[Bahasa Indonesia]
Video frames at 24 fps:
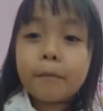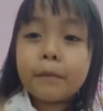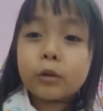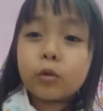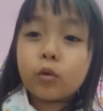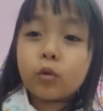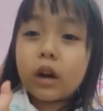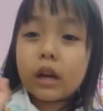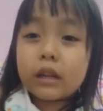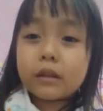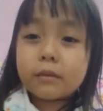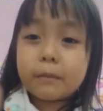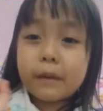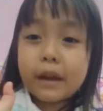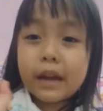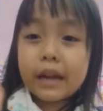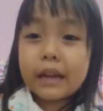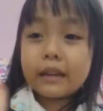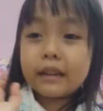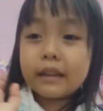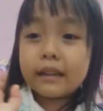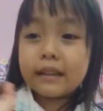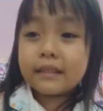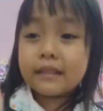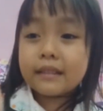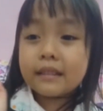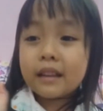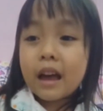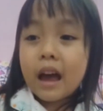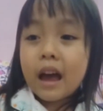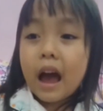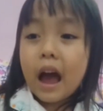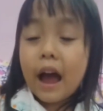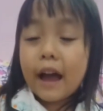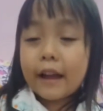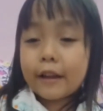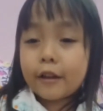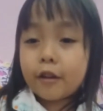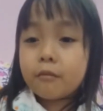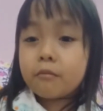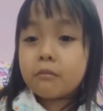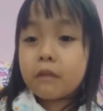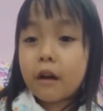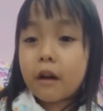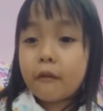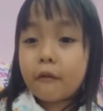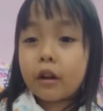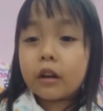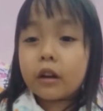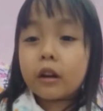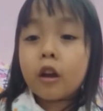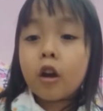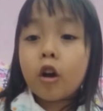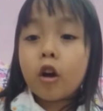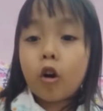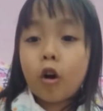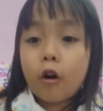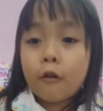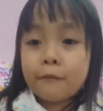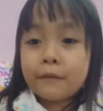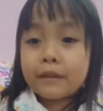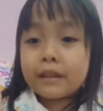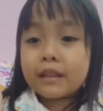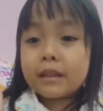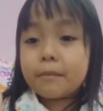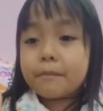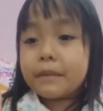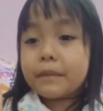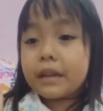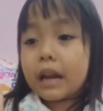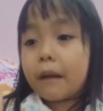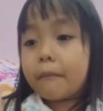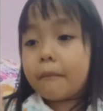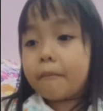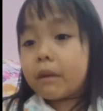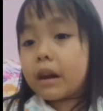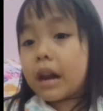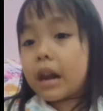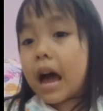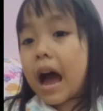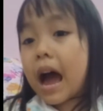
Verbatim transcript: petugas medis, ayo melawan COVID-19.